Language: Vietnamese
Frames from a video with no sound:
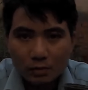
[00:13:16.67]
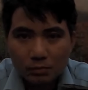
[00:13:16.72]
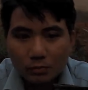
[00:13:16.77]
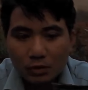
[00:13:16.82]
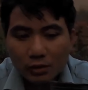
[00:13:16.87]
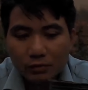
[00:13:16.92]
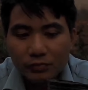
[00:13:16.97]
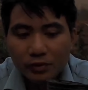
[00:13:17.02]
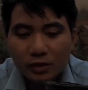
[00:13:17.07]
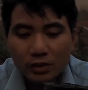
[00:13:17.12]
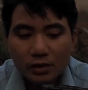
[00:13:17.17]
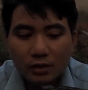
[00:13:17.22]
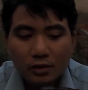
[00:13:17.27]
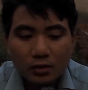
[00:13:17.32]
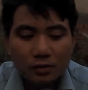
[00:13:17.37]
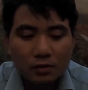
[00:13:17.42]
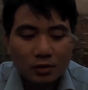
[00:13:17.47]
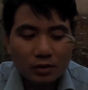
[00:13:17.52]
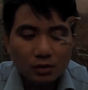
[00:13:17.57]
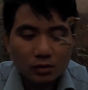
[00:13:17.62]
bởi
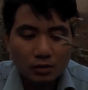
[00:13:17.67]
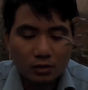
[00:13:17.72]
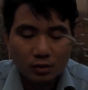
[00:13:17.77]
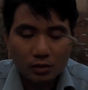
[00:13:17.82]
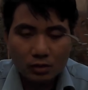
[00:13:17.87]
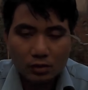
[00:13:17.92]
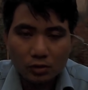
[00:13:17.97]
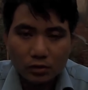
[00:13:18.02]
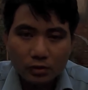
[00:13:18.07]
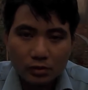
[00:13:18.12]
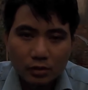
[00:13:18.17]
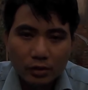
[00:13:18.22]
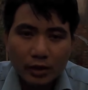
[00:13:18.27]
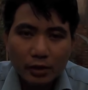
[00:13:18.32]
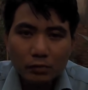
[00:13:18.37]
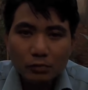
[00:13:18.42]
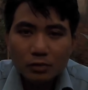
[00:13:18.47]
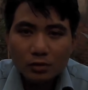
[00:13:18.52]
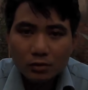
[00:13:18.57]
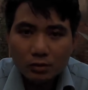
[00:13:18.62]
vì uh,
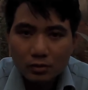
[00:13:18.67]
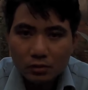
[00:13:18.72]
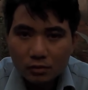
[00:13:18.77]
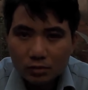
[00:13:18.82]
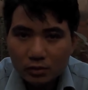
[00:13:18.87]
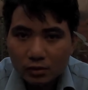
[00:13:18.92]
nếu như